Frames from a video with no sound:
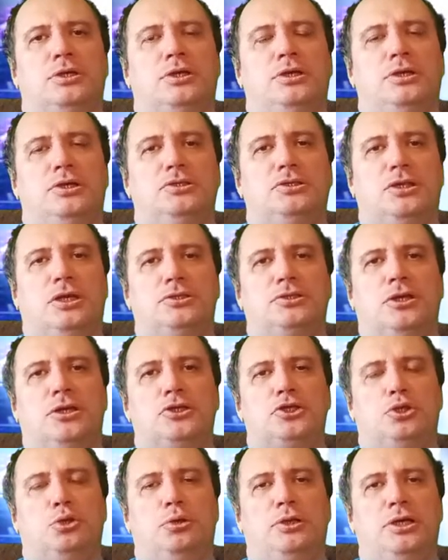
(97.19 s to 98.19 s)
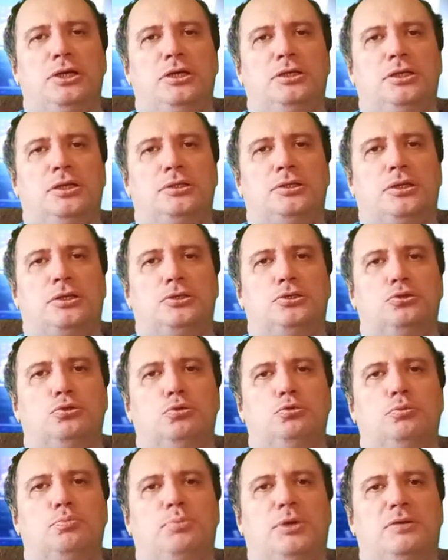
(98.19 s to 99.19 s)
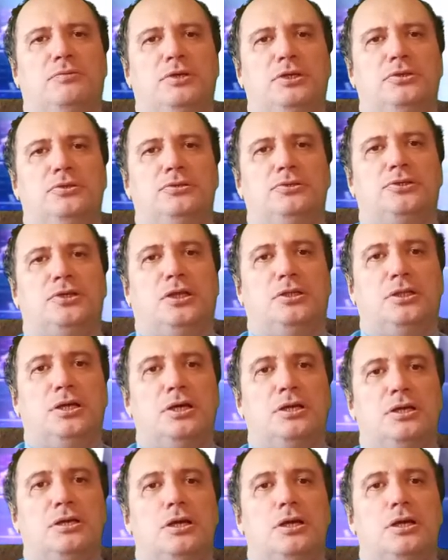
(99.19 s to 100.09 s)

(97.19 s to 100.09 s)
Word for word: и сказал, что на этот раз суд проводился так,